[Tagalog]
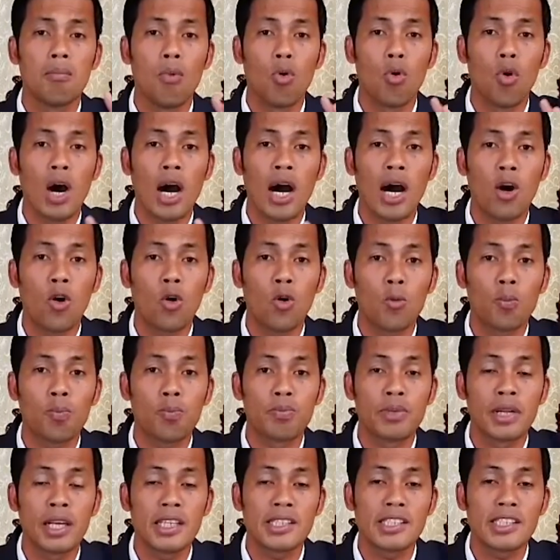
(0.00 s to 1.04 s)
muawp
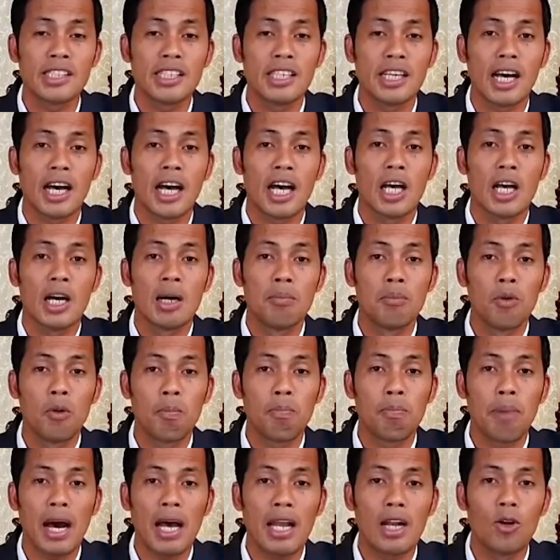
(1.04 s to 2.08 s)
na siya
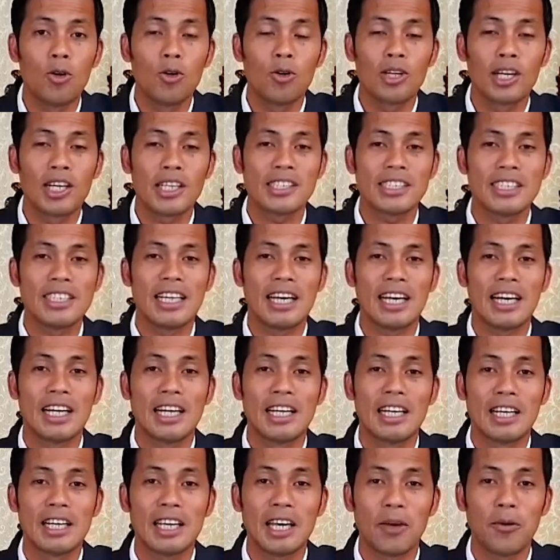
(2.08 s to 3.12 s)
mupalong na siya
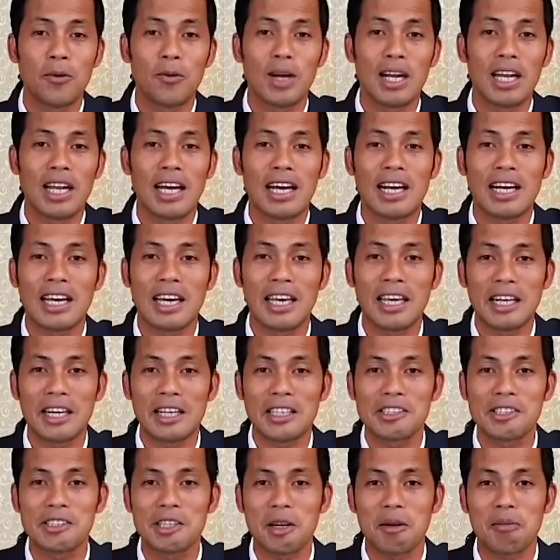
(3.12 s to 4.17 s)
kay wala kay
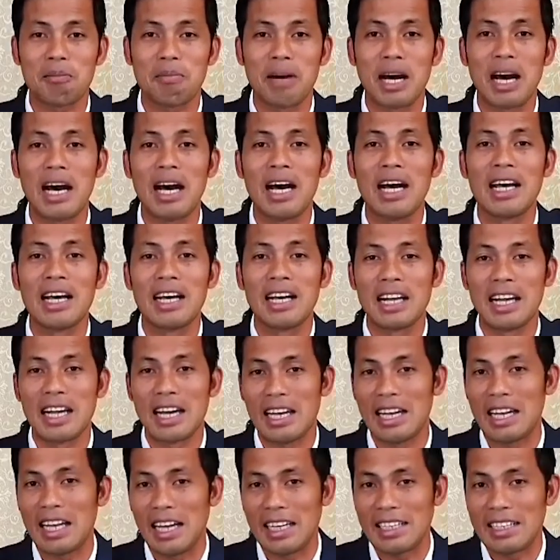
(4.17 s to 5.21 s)
reserba nga
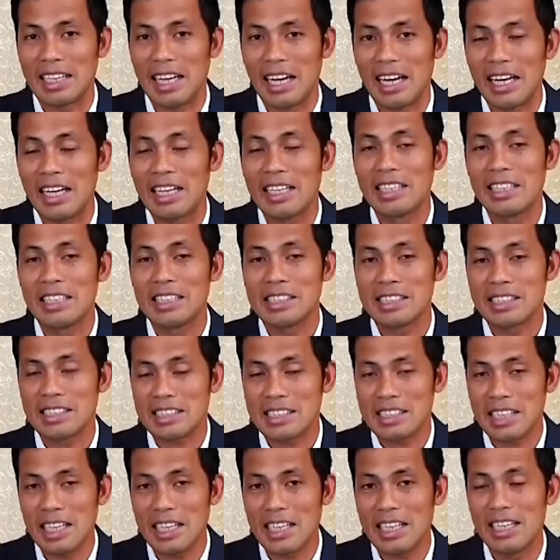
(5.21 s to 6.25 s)
lana
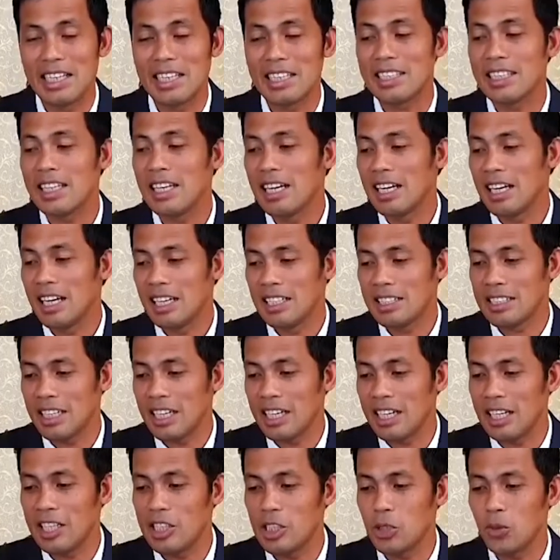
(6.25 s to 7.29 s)
sanglit si
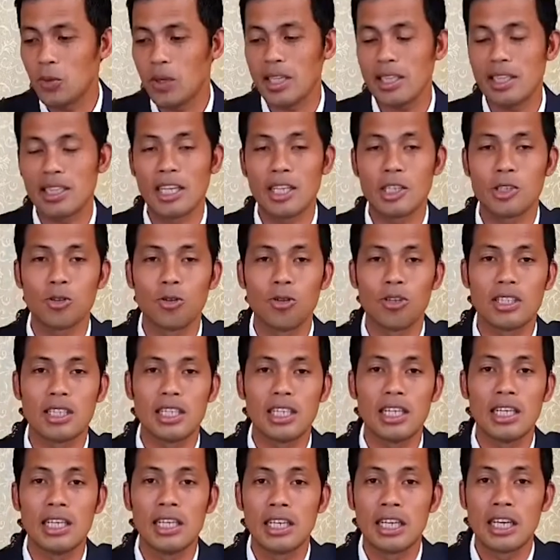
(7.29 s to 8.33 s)
Ellen G. White
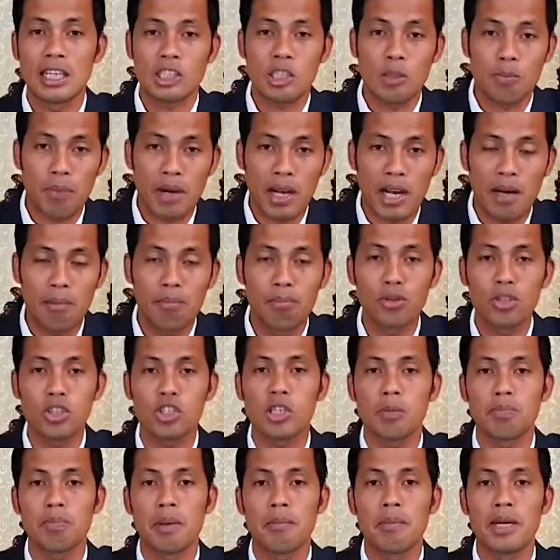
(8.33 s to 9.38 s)
nagsulti nga sa pag-abot
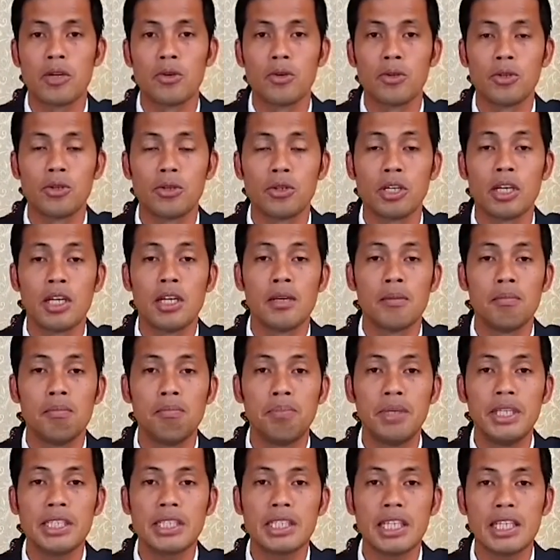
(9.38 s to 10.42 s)
sa pamanhonon
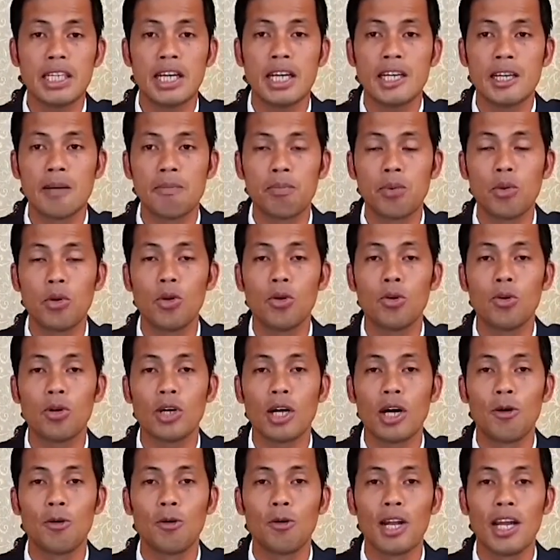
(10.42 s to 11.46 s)
bisan ang napulo
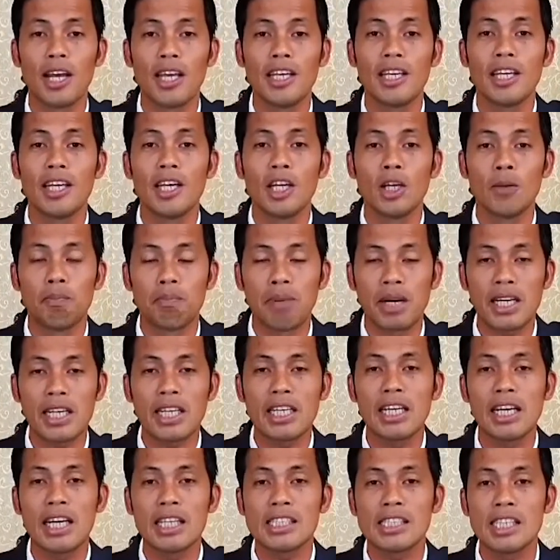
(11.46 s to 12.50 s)
kaulay
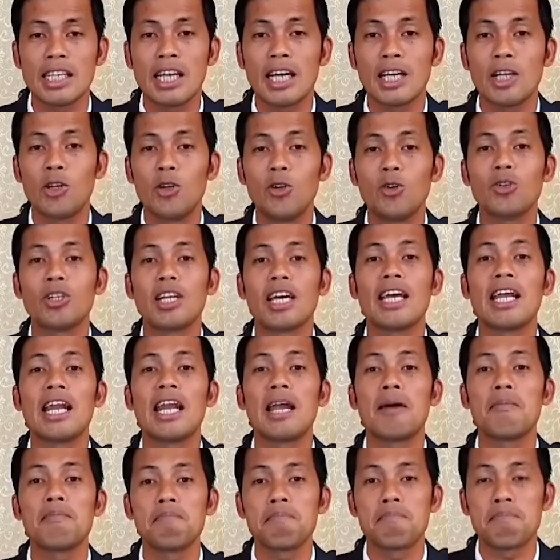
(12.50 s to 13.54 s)
pariha sila dunay
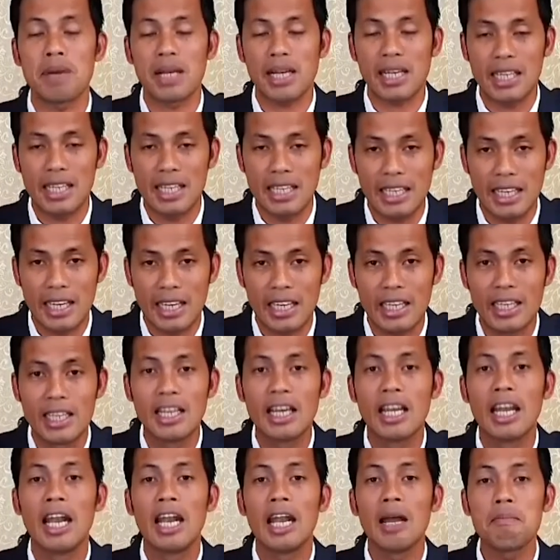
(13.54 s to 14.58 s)

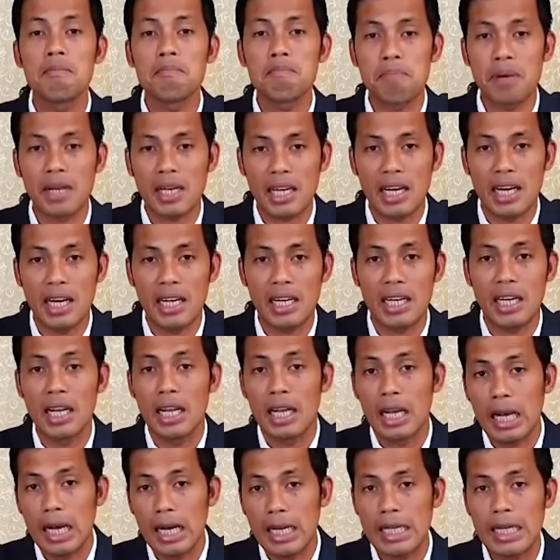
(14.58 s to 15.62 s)
lamparilya
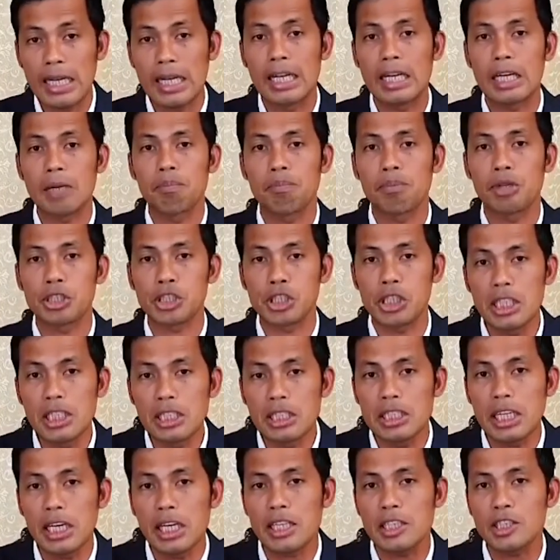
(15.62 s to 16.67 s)
lamparahan nga
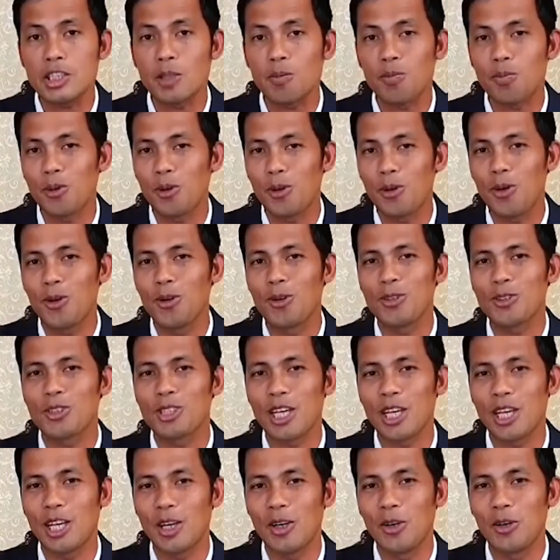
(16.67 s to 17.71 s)
nagrepresentar sa pulong sa
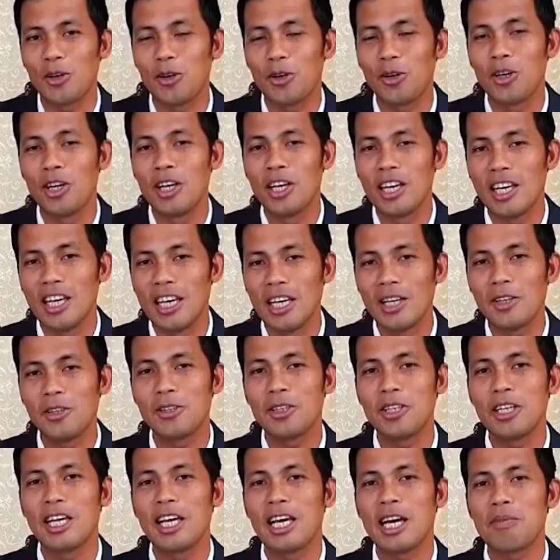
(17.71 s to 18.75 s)
Ginoo
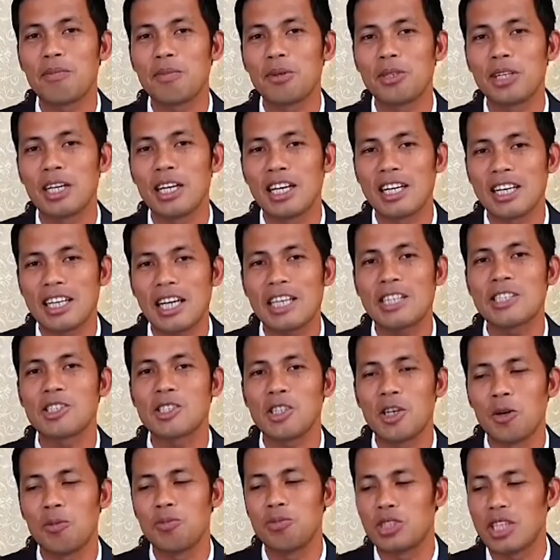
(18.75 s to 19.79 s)
ingon gihapon ang Christ
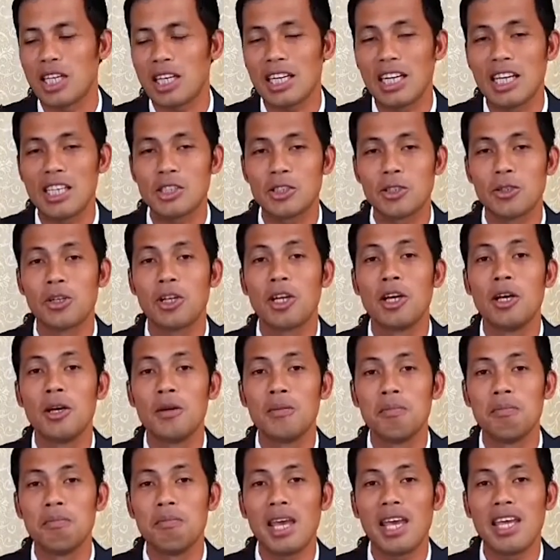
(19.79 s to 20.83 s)
object lesson
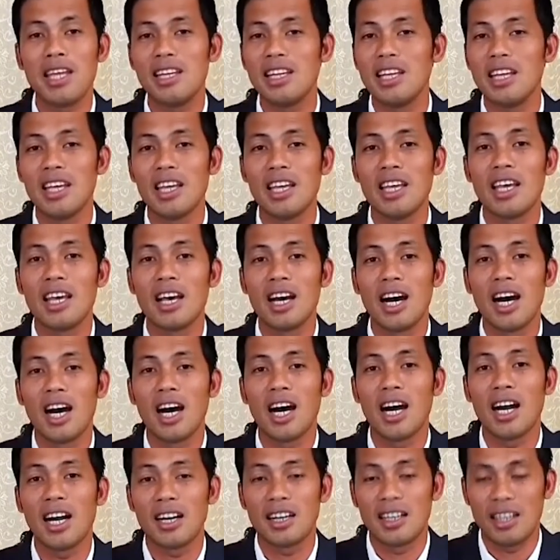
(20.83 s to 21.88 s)
many
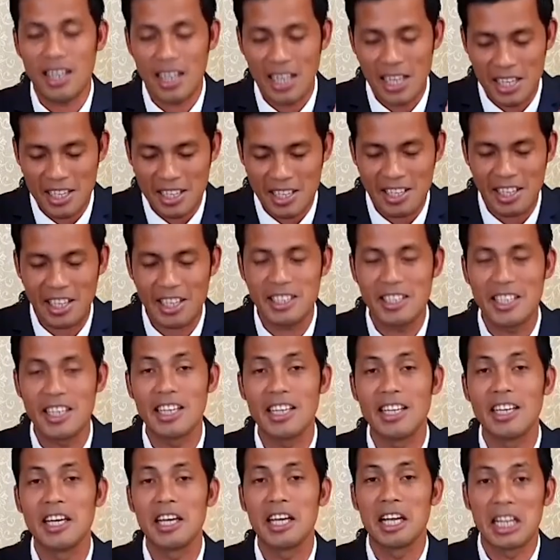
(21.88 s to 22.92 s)
are unready
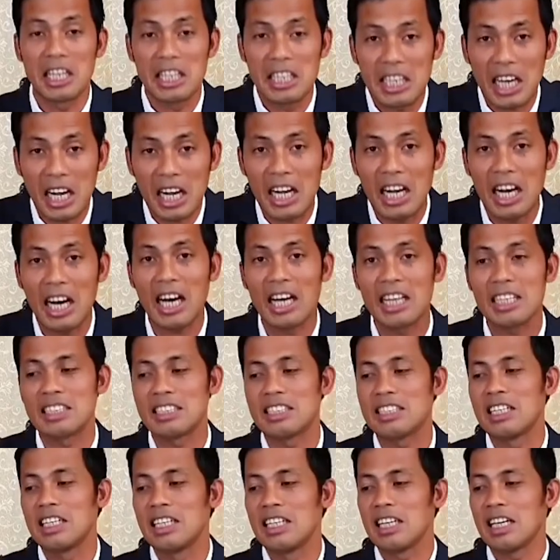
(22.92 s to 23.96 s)
daghan
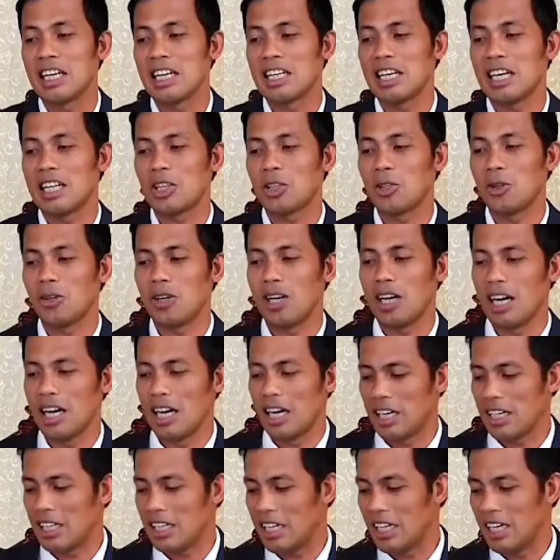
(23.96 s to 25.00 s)
kanato
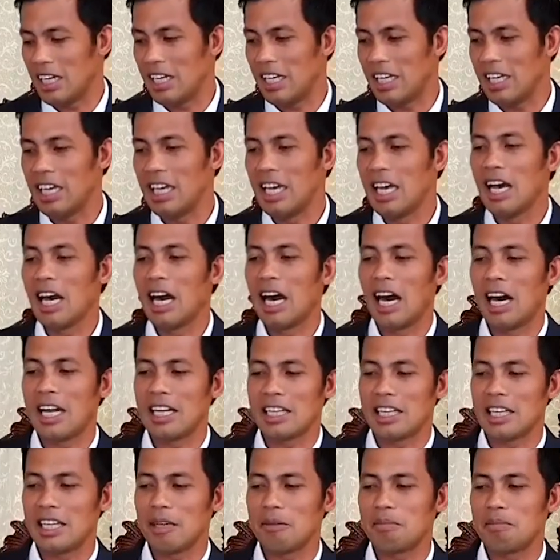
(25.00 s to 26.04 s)
ang dili
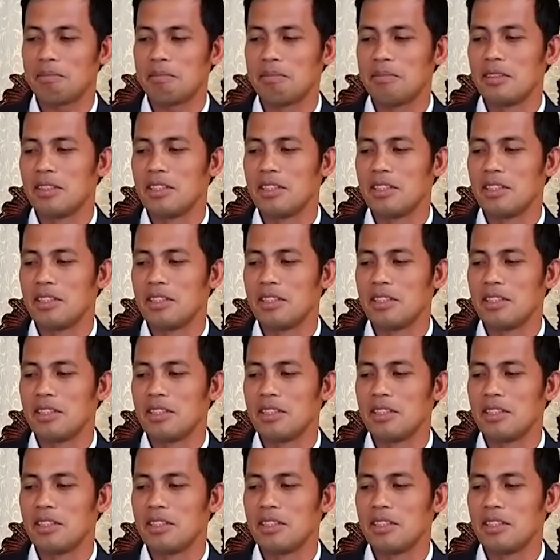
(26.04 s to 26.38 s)
andam